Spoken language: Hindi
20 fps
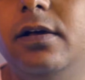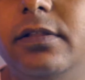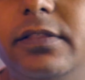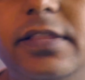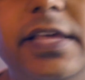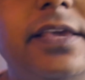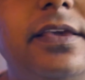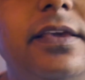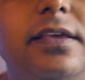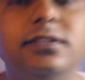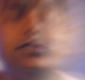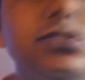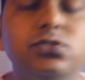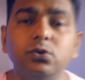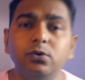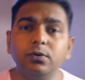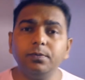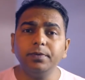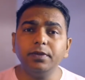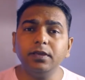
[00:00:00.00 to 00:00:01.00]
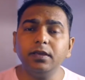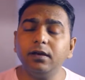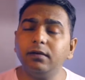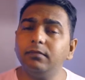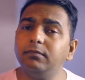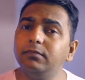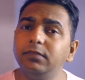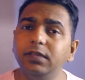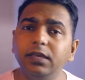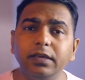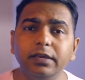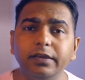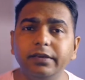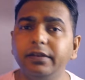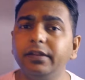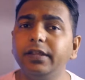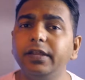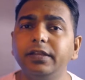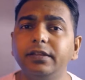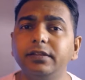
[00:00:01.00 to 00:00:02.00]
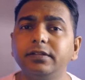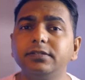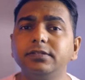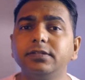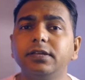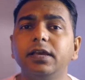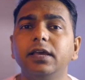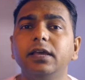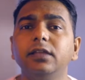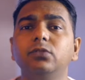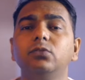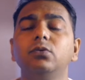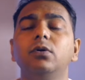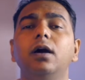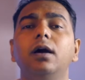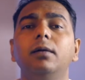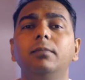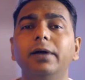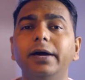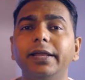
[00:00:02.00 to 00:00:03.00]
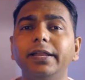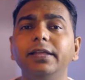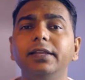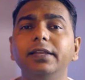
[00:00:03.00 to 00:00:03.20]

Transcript: देखिए जो भी हम ये क्रिएटर्स हैं तो हमारे